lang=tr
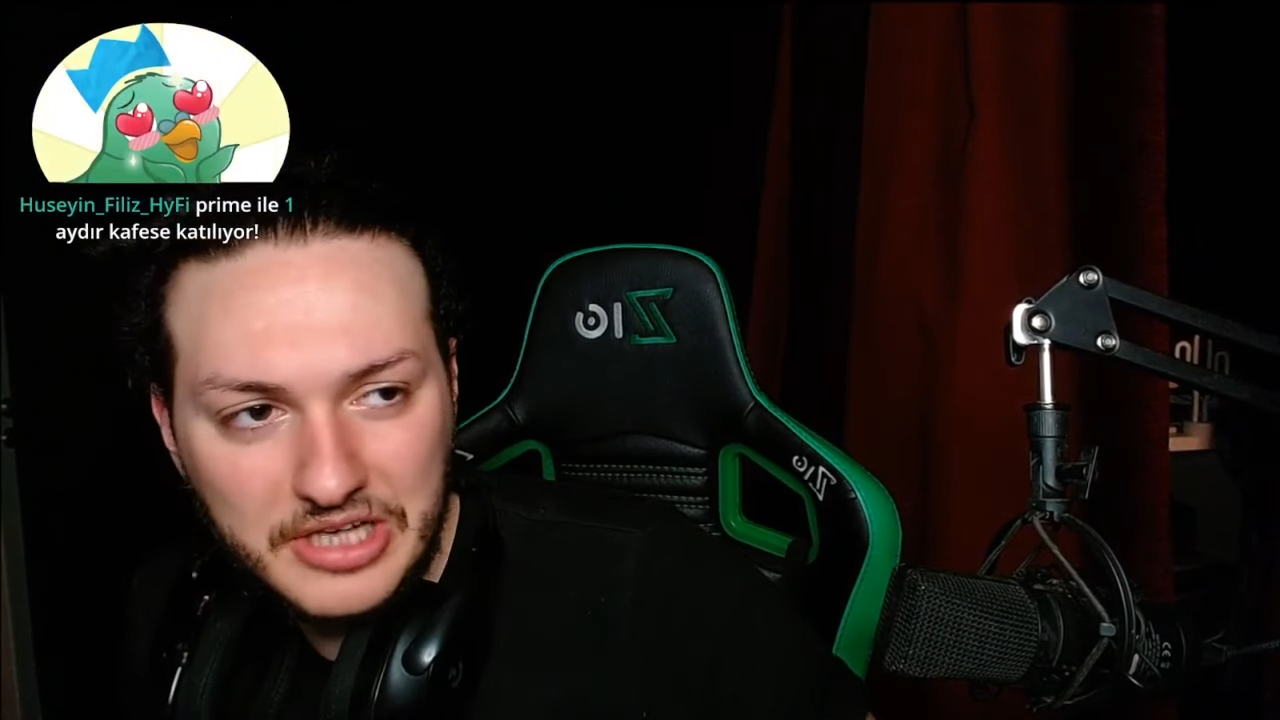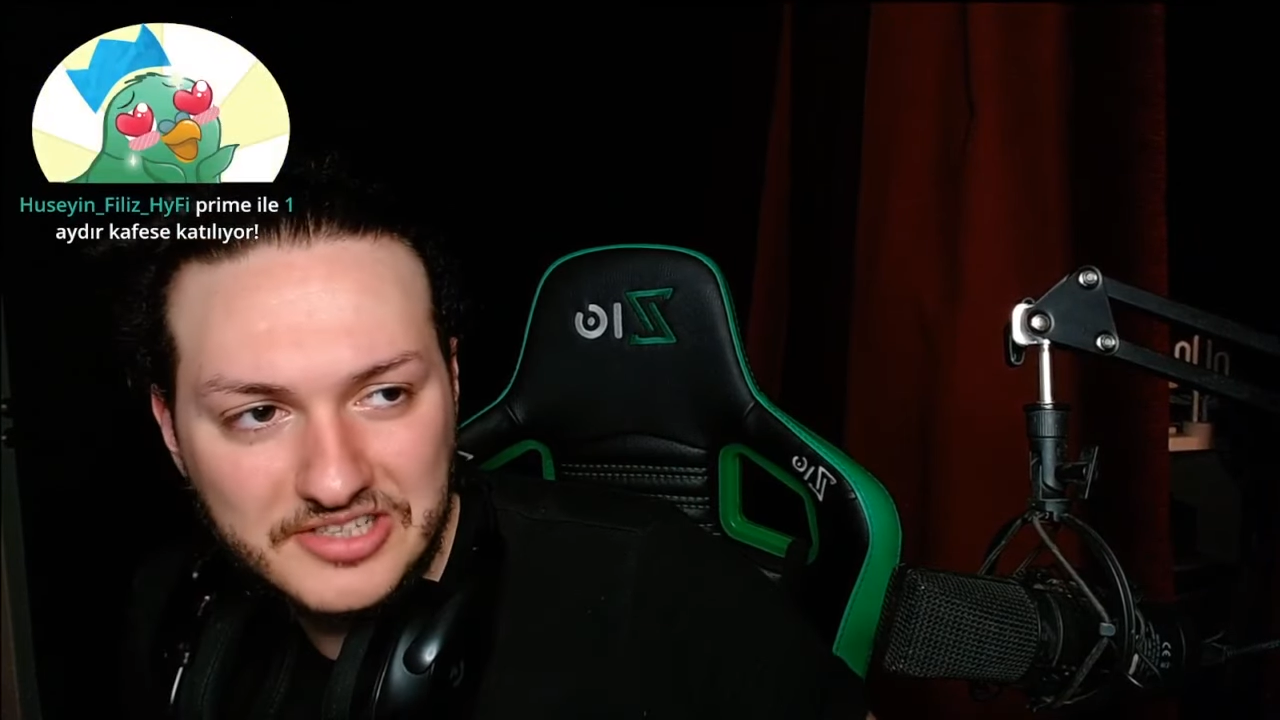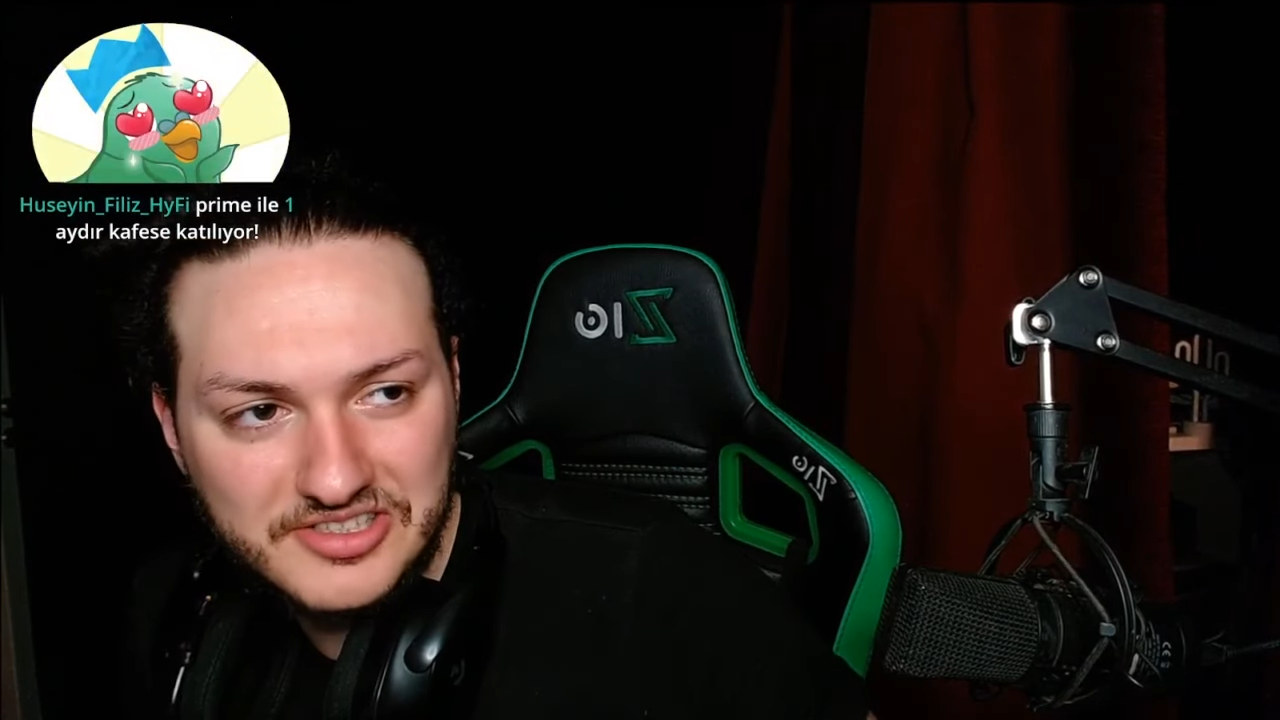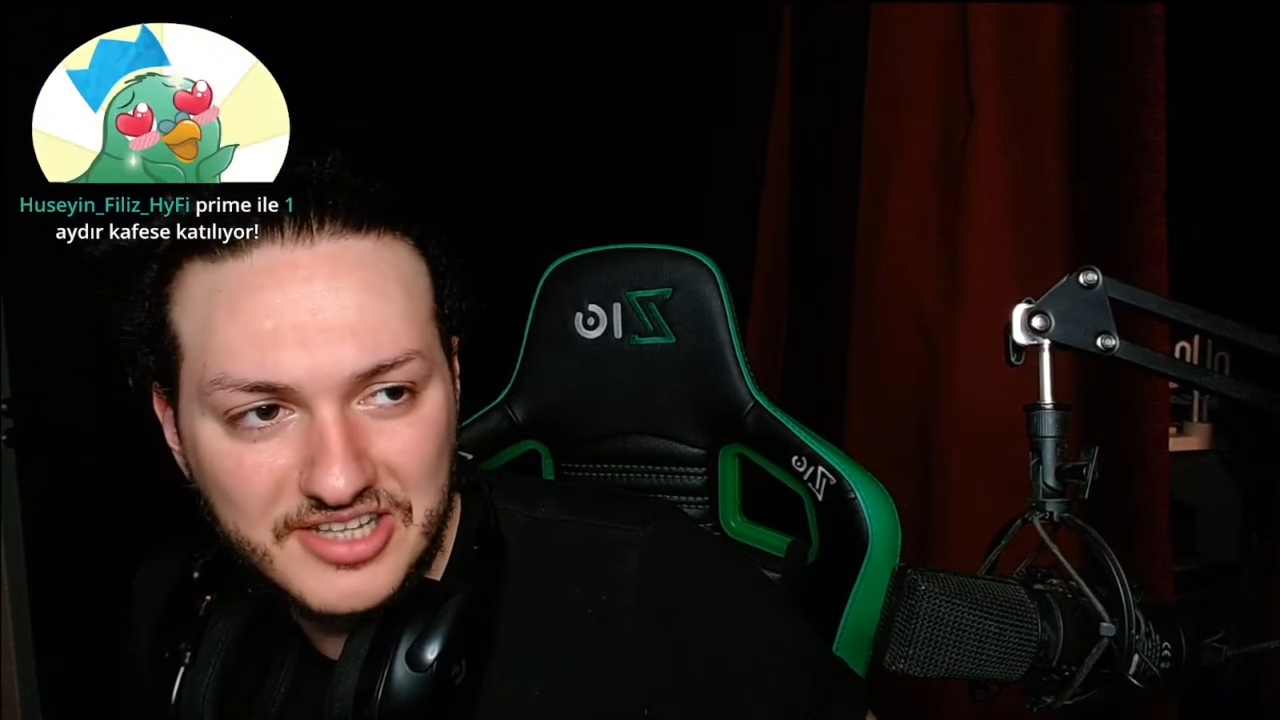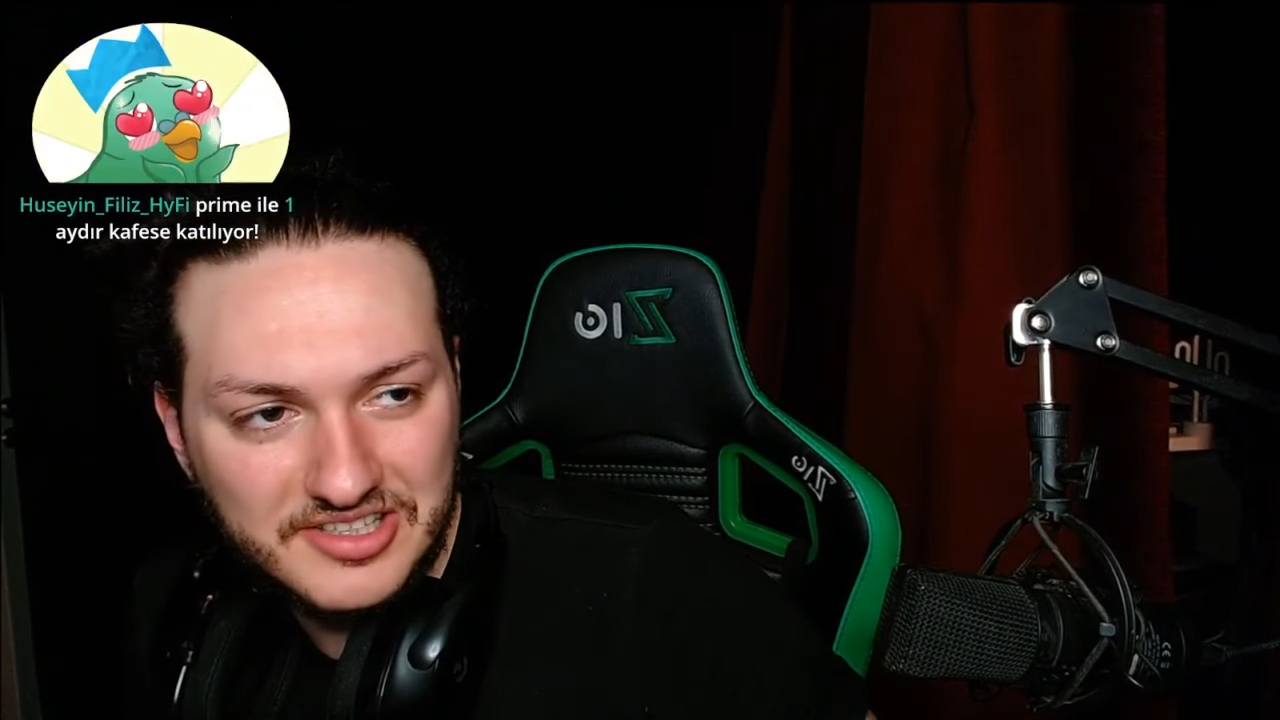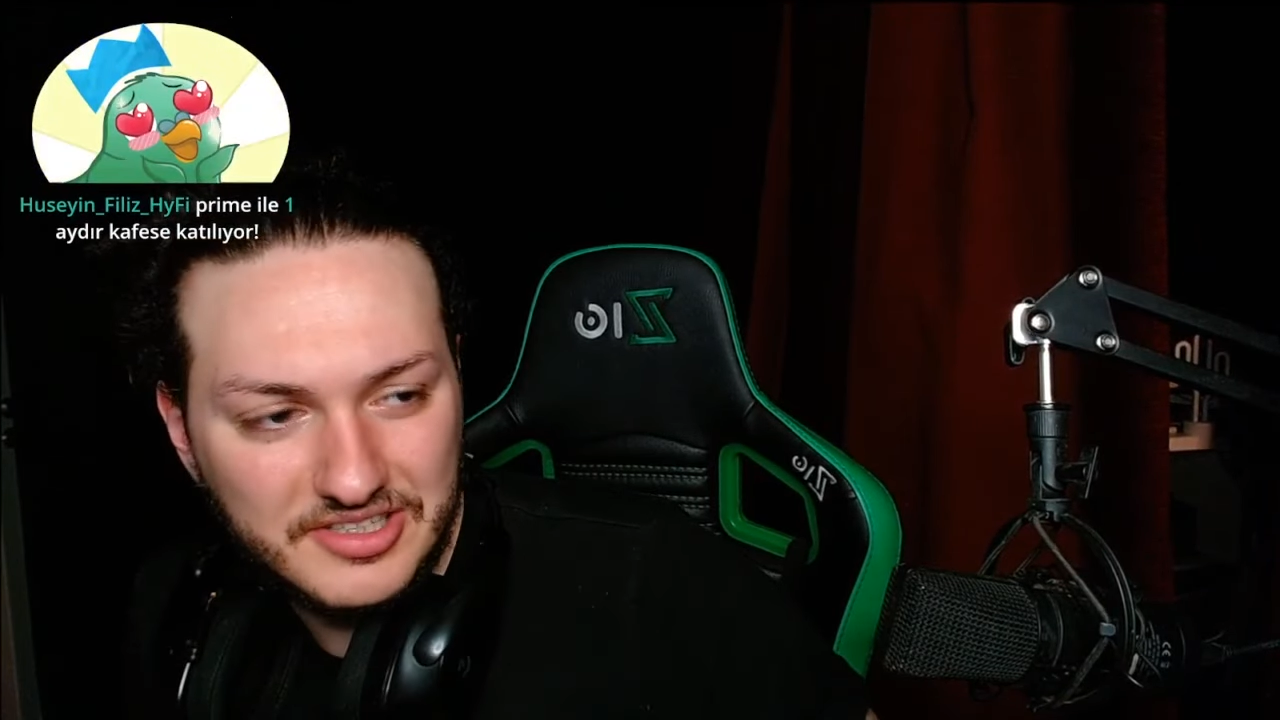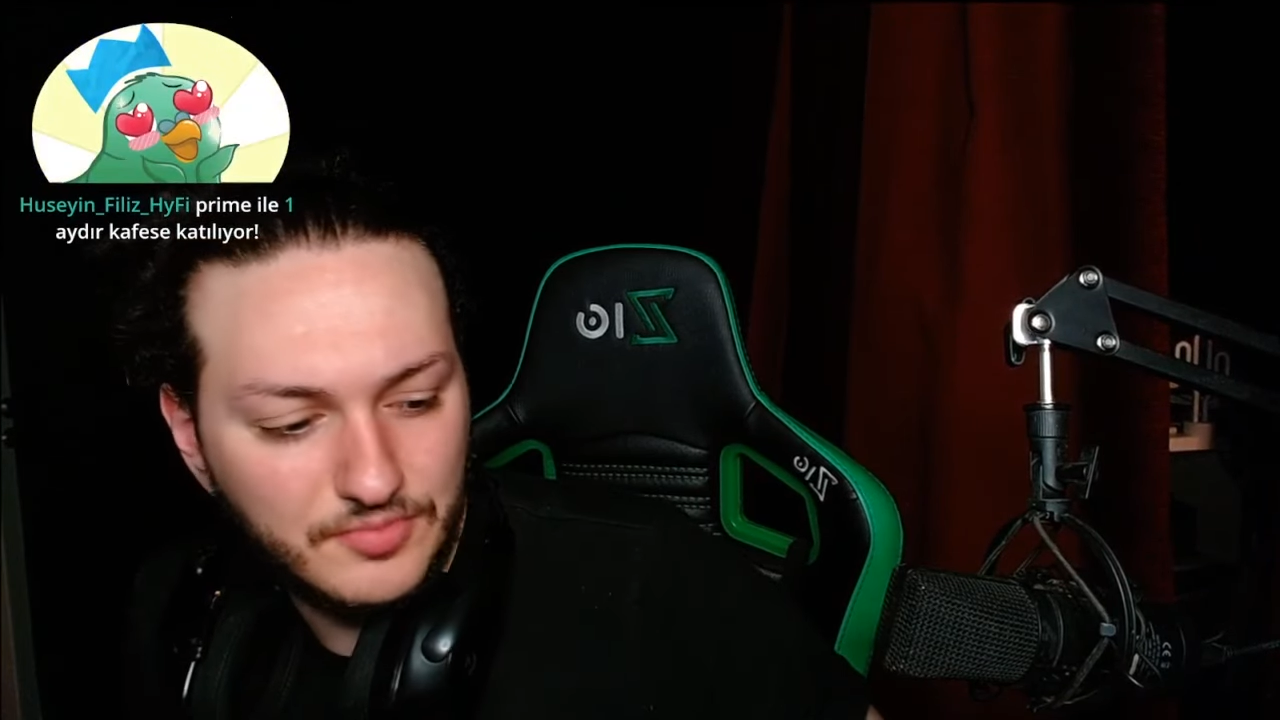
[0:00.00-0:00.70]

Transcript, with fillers: istediğini